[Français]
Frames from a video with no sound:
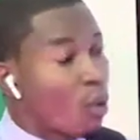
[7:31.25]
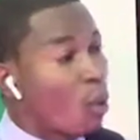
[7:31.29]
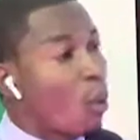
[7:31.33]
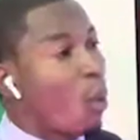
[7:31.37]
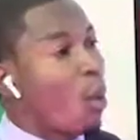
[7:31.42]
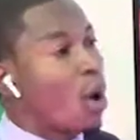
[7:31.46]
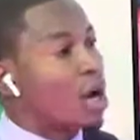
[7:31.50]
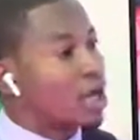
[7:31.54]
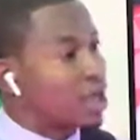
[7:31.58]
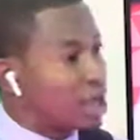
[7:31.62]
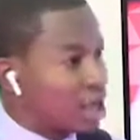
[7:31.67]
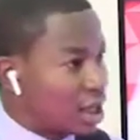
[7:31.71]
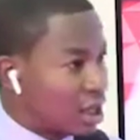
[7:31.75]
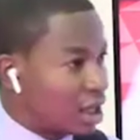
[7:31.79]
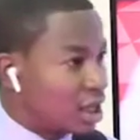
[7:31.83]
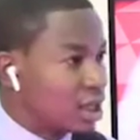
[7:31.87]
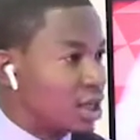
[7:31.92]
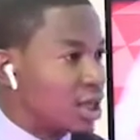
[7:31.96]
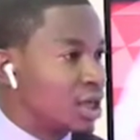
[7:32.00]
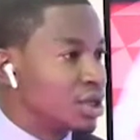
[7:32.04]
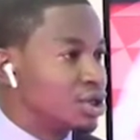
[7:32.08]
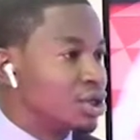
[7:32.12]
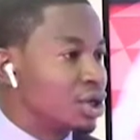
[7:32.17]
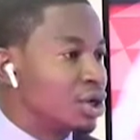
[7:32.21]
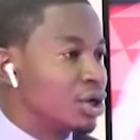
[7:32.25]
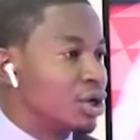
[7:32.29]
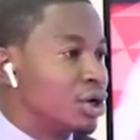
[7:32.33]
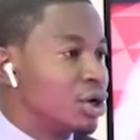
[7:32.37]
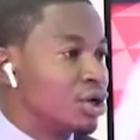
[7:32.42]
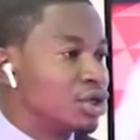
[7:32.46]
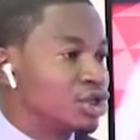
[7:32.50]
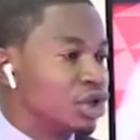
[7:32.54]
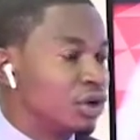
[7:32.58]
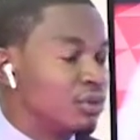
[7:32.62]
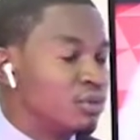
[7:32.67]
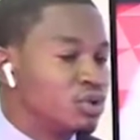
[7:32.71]
Quoique,
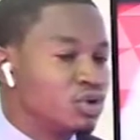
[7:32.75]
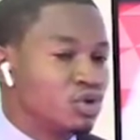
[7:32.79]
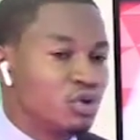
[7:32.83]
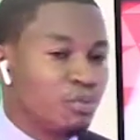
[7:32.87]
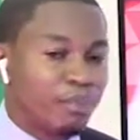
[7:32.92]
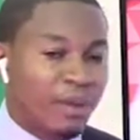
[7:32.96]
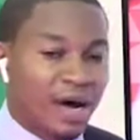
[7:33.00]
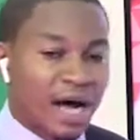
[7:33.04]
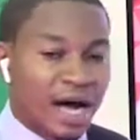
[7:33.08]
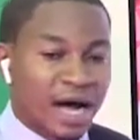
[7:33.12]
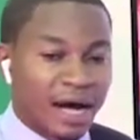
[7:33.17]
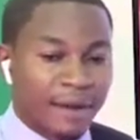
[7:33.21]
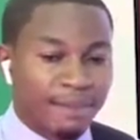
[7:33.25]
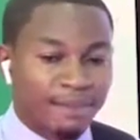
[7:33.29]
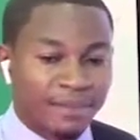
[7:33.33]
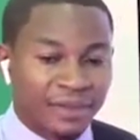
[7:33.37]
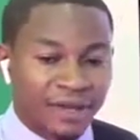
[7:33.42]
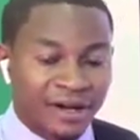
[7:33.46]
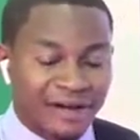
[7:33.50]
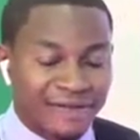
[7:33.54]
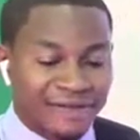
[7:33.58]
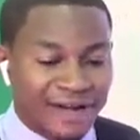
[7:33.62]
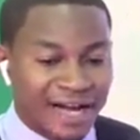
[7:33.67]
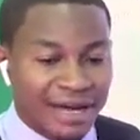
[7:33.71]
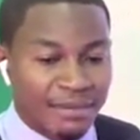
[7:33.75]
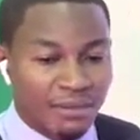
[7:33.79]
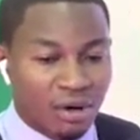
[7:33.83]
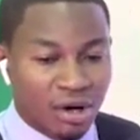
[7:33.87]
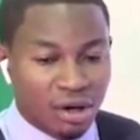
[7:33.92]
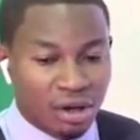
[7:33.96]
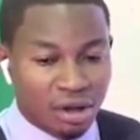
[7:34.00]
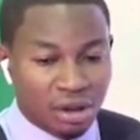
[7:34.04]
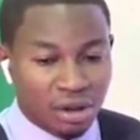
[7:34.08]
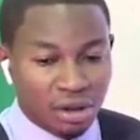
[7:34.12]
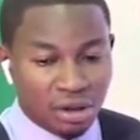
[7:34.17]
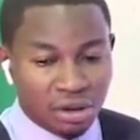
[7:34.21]
je, ne suis pas
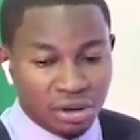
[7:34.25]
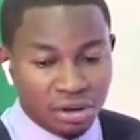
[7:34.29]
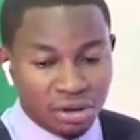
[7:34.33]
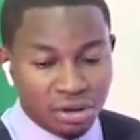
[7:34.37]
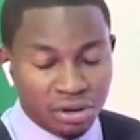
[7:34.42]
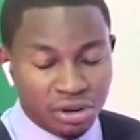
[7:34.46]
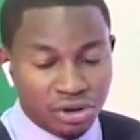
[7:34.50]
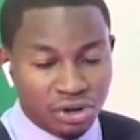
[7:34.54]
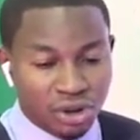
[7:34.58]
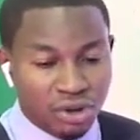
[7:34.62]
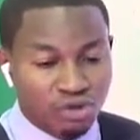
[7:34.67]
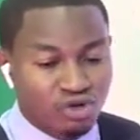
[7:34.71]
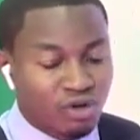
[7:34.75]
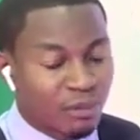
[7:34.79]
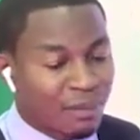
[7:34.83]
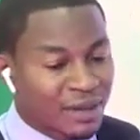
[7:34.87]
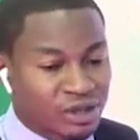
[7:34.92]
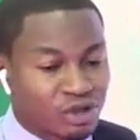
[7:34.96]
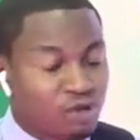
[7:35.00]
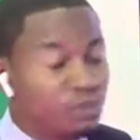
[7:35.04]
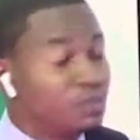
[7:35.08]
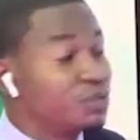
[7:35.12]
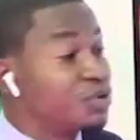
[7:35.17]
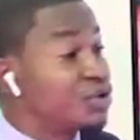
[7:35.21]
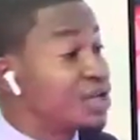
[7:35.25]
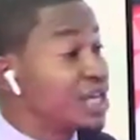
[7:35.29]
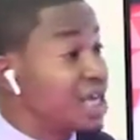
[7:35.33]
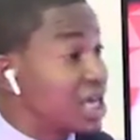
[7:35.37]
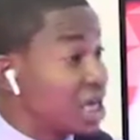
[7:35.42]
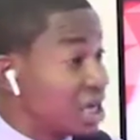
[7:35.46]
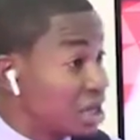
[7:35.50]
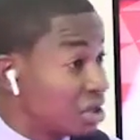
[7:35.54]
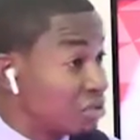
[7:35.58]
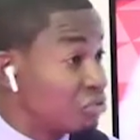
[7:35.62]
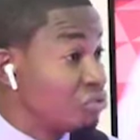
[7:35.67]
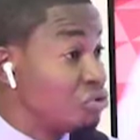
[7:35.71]
vraiment... Euh, je ne suis pas
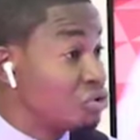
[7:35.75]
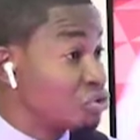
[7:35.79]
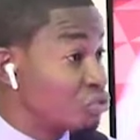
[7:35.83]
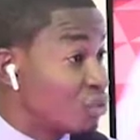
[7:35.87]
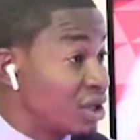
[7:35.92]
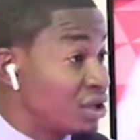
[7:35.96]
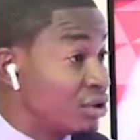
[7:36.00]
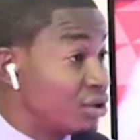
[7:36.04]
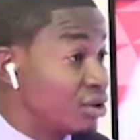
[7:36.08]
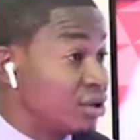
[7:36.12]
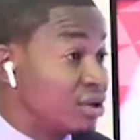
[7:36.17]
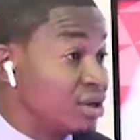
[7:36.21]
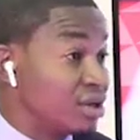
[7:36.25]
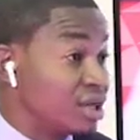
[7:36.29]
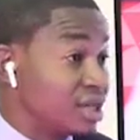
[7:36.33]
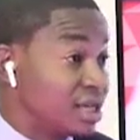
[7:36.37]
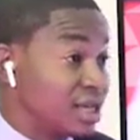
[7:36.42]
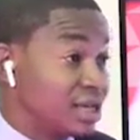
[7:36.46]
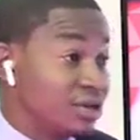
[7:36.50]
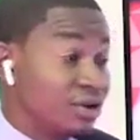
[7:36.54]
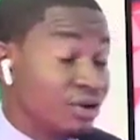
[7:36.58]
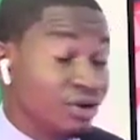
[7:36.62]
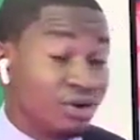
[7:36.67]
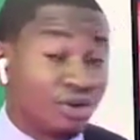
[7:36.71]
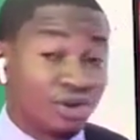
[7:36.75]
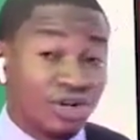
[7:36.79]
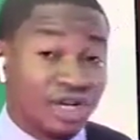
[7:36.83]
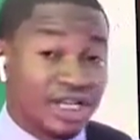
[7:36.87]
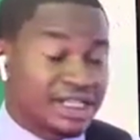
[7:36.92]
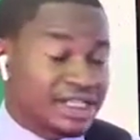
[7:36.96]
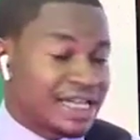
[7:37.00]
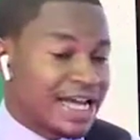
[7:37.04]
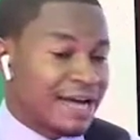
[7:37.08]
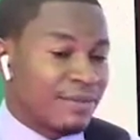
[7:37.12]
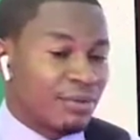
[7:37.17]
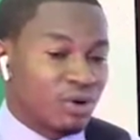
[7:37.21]
subjugué du choix de, des
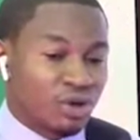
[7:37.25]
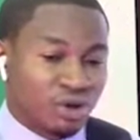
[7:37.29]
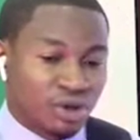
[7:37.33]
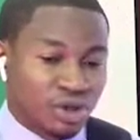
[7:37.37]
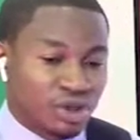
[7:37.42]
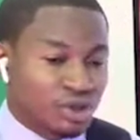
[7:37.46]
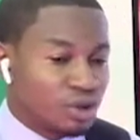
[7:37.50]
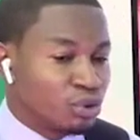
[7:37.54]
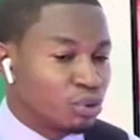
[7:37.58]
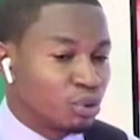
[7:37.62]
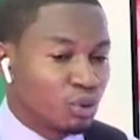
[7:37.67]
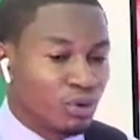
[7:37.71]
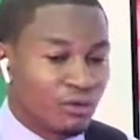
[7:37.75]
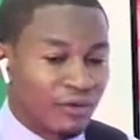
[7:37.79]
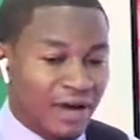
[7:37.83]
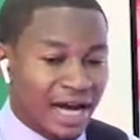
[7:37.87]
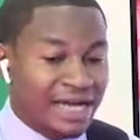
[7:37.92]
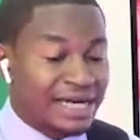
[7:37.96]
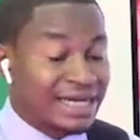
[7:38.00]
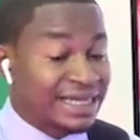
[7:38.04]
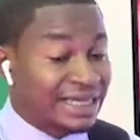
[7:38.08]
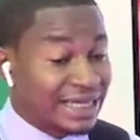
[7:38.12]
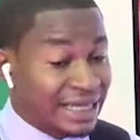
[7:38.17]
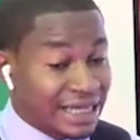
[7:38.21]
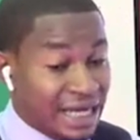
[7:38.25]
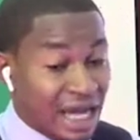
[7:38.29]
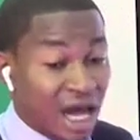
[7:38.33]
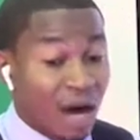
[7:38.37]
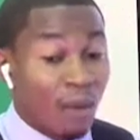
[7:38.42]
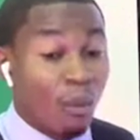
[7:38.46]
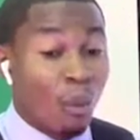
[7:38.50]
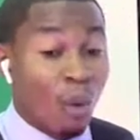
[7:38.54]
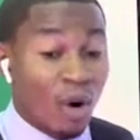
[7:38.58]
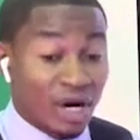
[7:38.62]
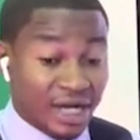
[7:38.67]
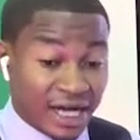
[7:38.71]
sabres que je trouve un
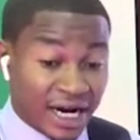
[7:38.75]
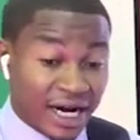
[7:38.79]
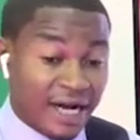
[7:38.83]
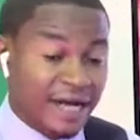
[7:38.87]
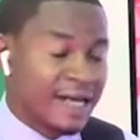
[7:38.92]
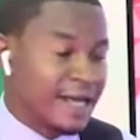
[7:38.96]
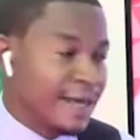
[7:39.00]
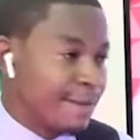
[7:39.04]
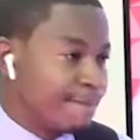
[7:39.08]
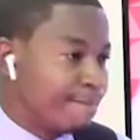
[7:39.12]
entraîneur moyen.